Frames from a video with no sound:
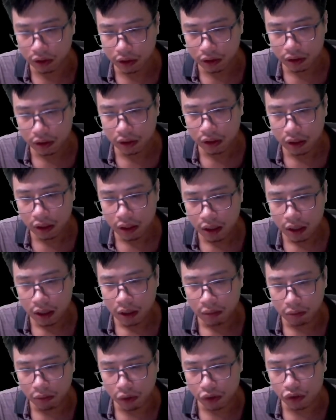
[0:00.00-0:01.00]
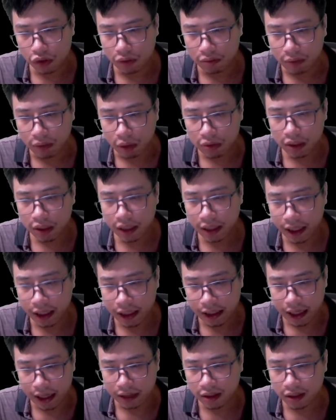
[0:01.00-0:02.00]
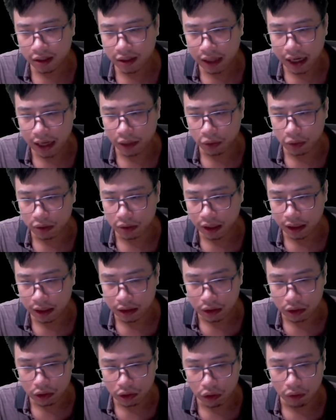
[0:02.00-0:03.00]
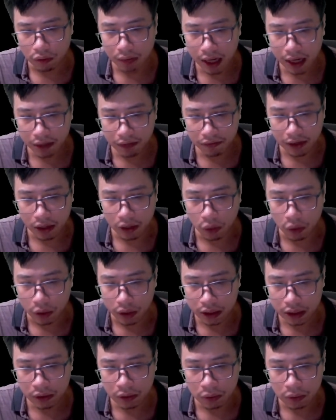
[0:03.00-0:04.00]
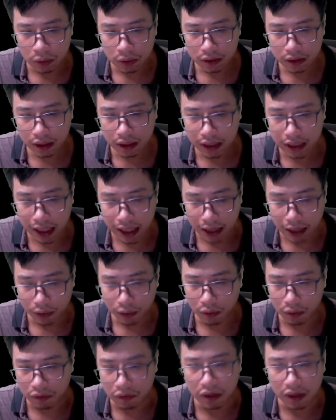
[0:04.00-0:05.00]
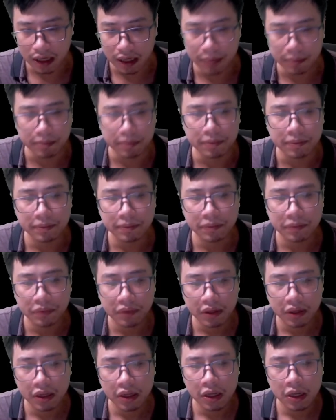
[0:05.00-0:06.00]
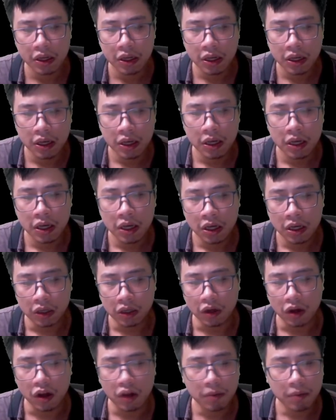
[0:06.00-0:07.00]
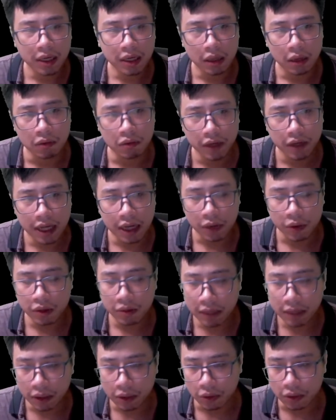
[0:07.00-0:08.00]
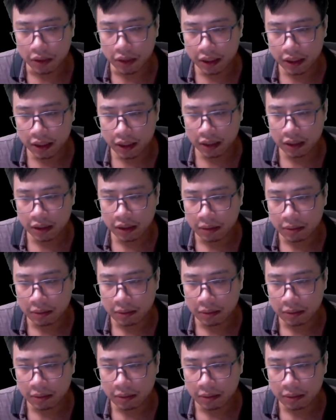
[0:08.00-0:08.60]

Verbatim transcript: Đúng vào lúc này, giọt máu tươi thứ hai bay ra từ trong dòng xoáy. Trong nháy mắt đã tới, dung hợp vào giọt máu tươi do bổn tôn của Vương Lâm biến thành.